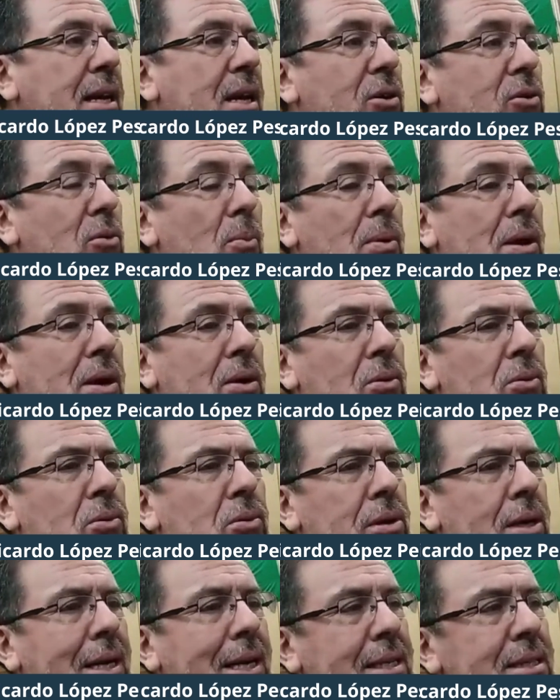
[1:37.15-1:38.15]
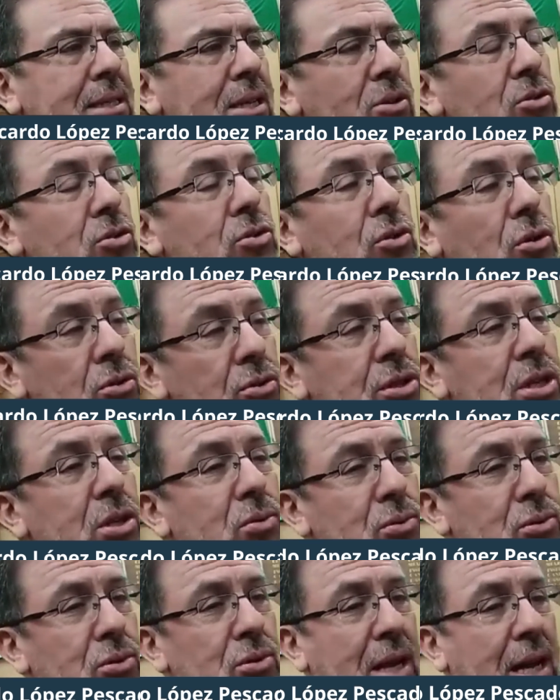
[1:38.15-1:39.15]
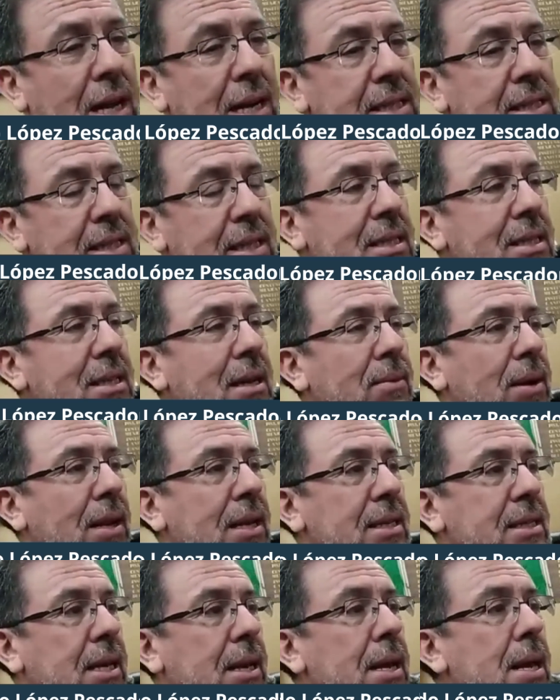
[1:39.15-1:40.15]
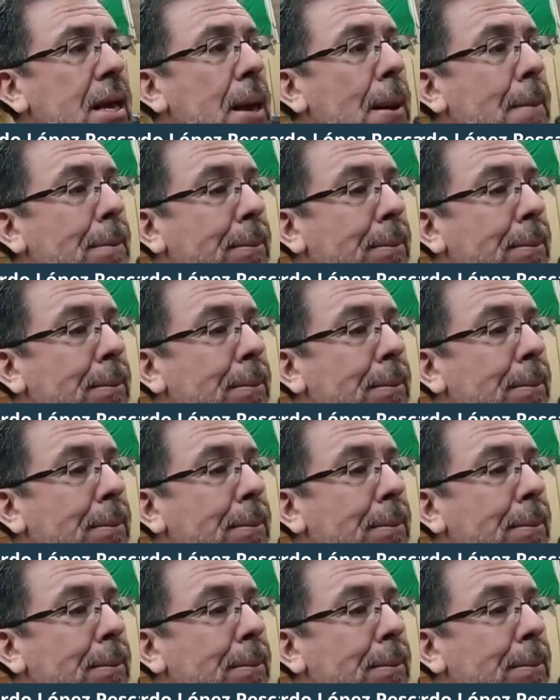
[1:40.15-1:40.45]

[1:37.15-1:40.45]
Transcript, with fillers: que cumpla con los requisitos constitucionales que establece